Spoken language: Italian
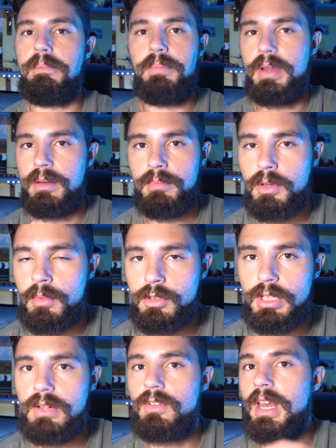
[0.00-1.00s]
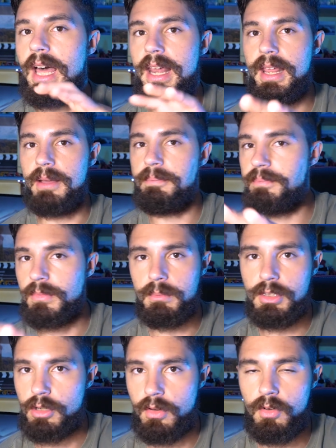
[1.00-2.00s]
per il mio modo di lavorare
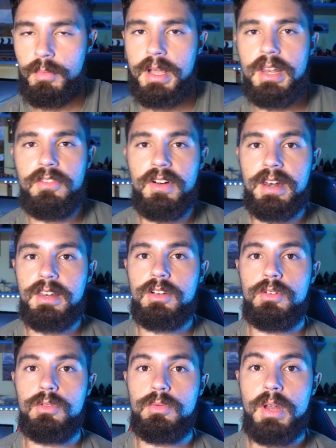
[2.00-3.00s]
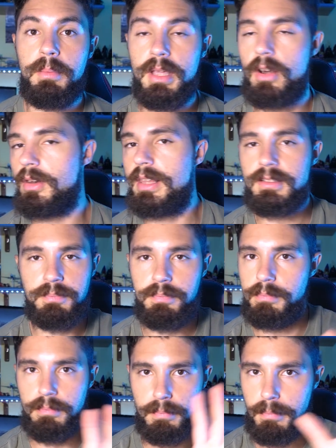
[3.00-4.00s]
mi trovo meglio a farli con una mirrorless,
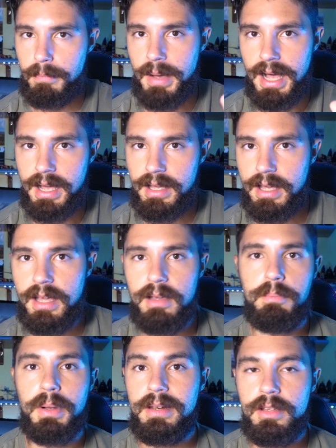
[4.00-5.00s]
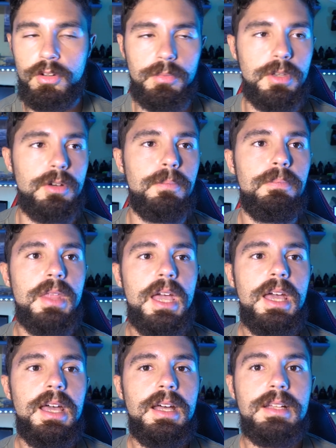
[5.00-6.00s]
ma è pallino mio.
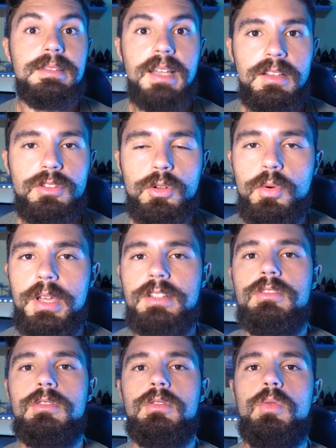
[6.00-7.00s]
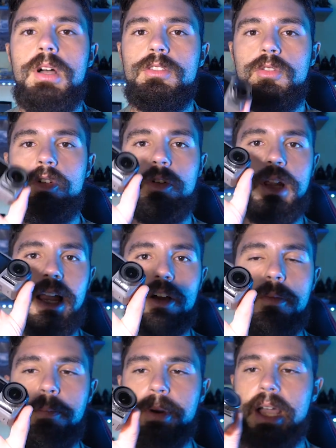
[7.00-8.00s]
Detto questo, quando noi la
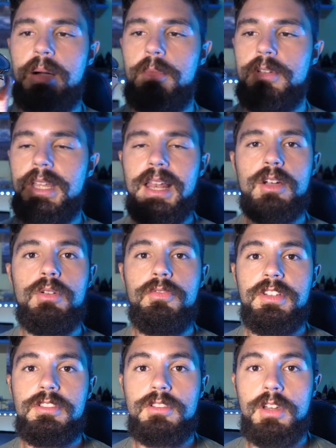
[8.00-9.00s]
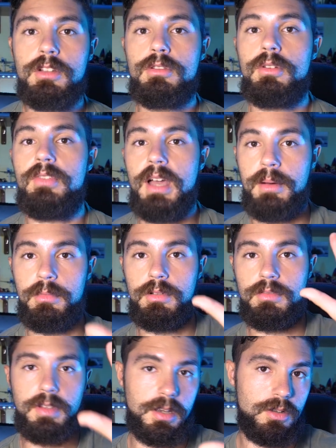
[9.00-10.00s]
compriamo, nella confezione
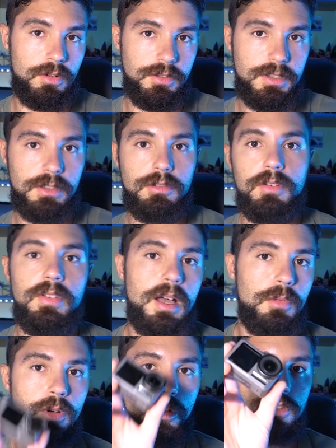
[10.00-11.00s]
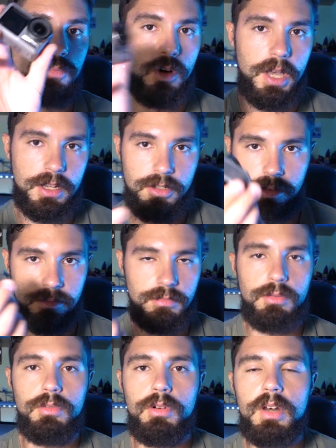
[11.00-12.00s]
troviamo tre cose. Troviamo l'Osmo Action,
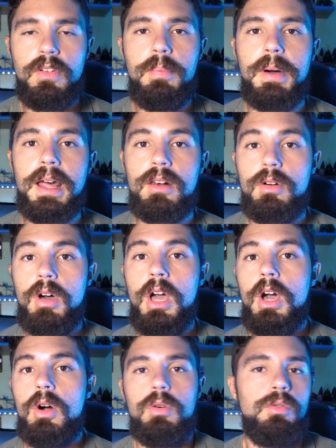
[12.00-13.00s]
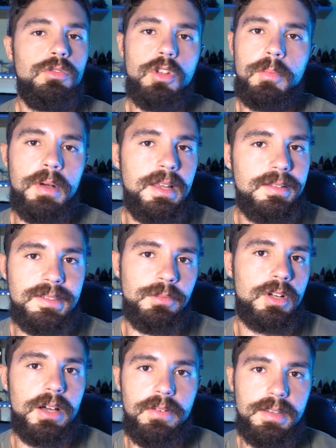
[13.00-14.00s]
di cui ora vi parlo, un
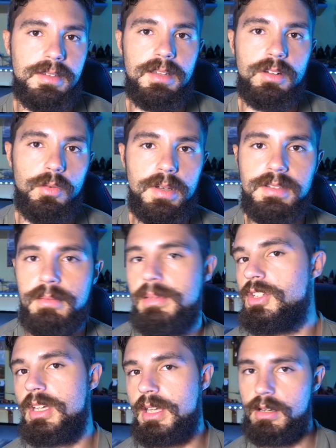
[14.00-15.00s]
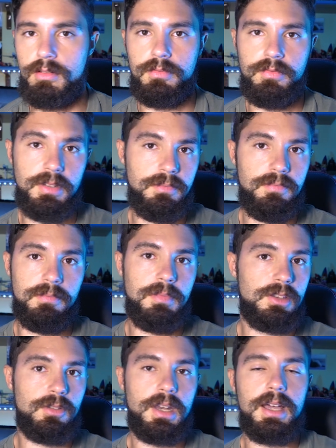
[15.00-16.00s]
normalissimo cavettino USB-C che non vi
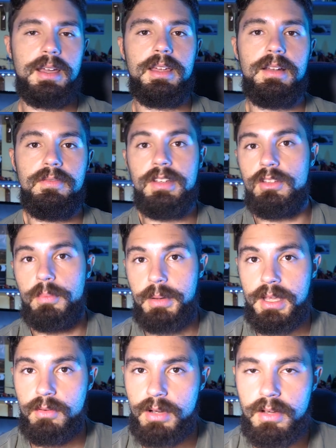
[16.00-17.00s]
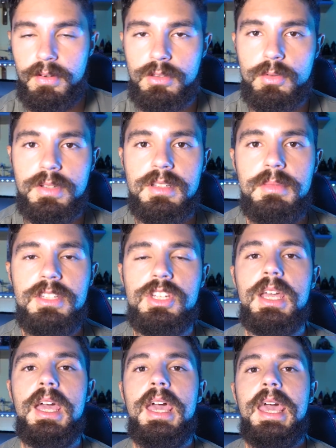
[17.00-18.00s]
metto neanche nel video perché è un cavetto
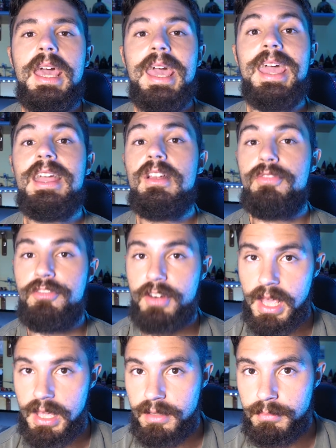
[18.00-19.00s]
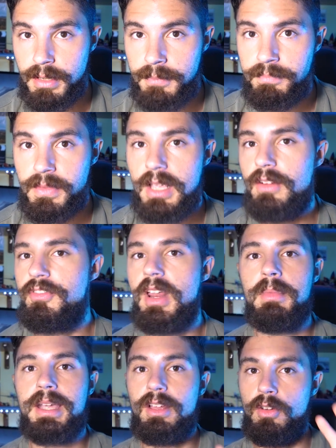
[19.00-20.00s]
USB-C, e il frame. Il
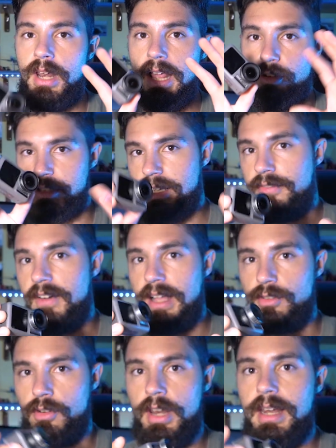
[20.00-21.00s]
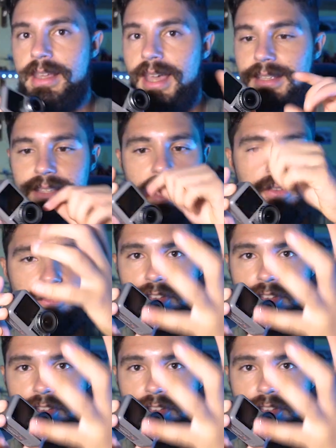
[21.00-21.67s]
frame che non è lo scafandro nel case, è il